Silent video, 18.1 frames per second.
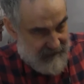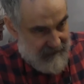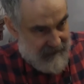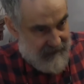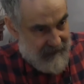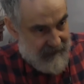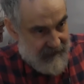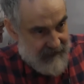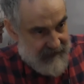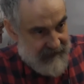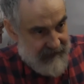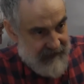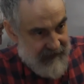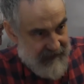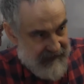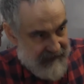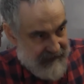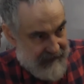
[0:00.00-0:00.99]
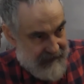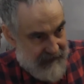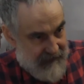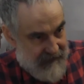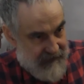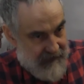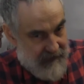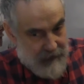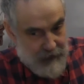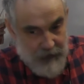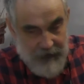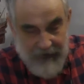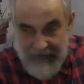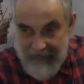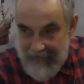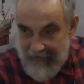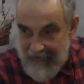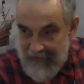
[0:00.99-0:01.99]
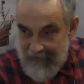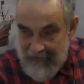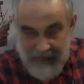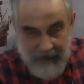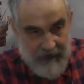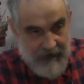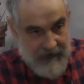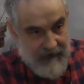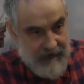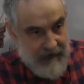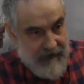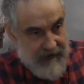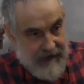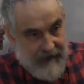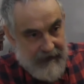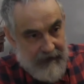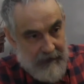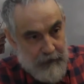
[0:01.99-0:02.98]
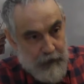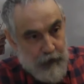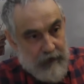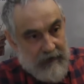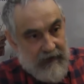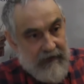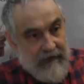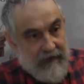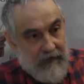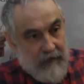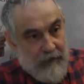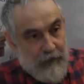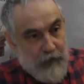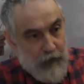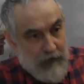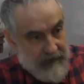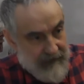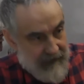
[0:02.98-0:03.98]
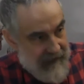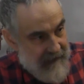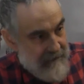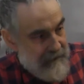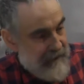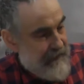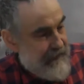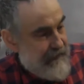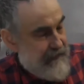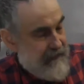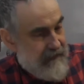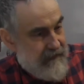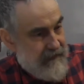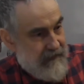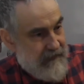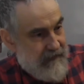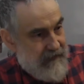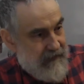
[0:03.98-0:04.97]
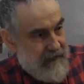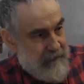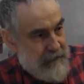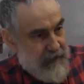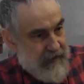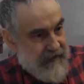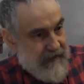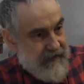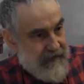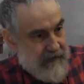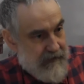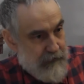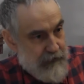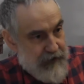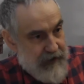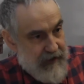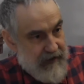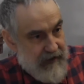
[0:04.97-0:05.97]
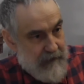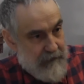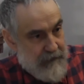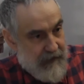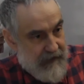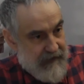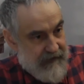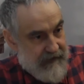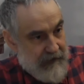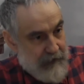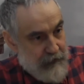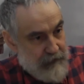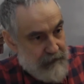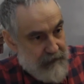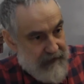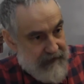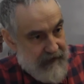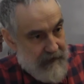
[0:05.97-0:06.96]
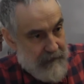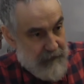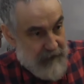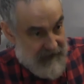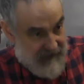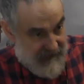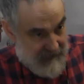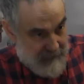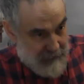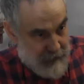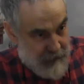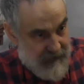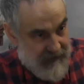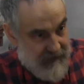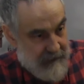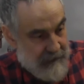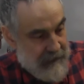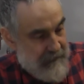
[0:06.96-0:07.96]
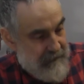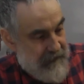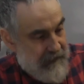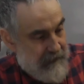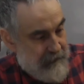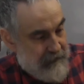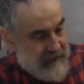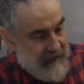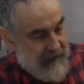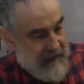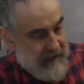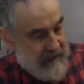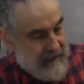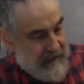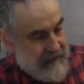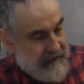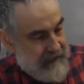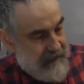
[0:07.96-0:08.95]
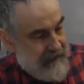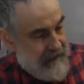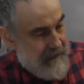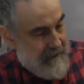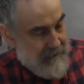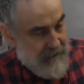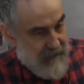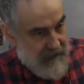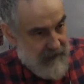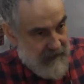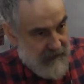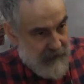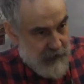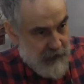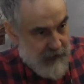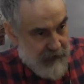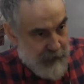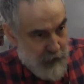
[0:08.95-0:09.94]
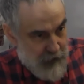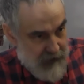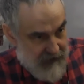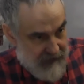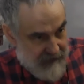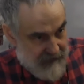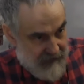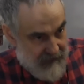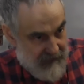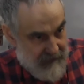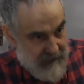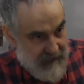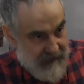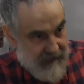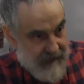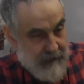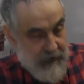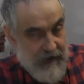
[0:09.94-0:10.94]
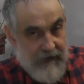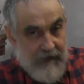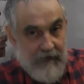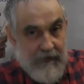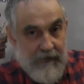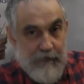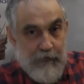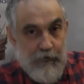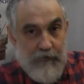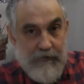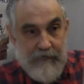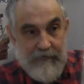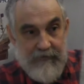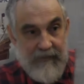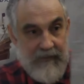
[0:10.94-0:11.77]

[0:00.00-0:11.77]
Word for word: э, характеристики, а заодно и характеристики по длинам волн, и опасное излучение перестает быть опасным. То есть, например, вот такие устройства имеет смысл использовать